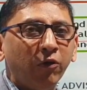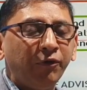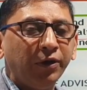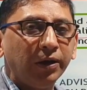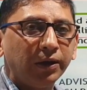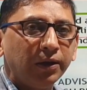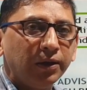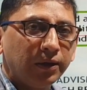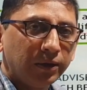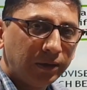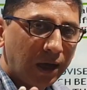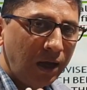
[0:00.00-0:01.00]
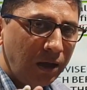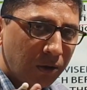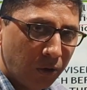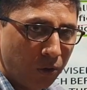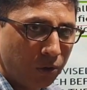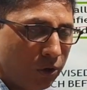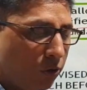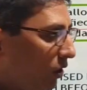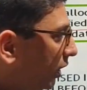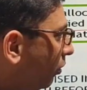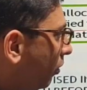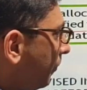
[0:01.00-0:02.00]
वो फिल ना हो क्योंकि
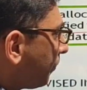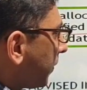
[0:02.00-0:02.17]
देखो